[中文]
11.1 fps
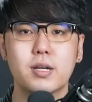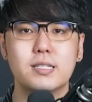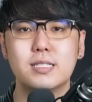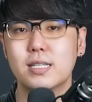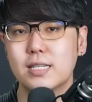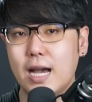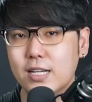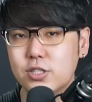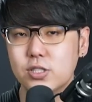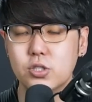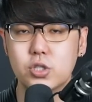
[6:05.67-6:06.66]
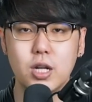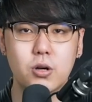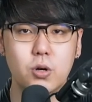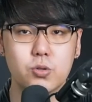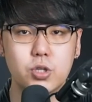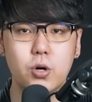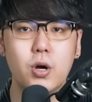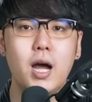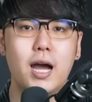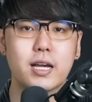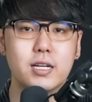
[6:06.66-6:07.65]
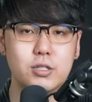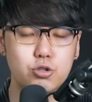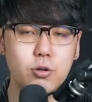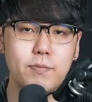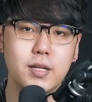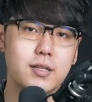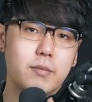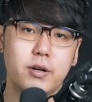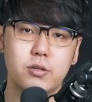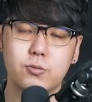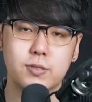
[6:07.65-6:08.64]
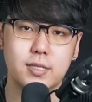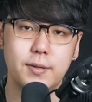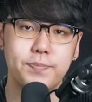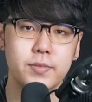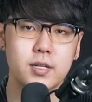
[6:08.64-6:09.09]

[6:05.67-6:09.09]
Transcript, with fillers: 可以清洁牙齿、治疗口臭，还可以顺便填饱肚子。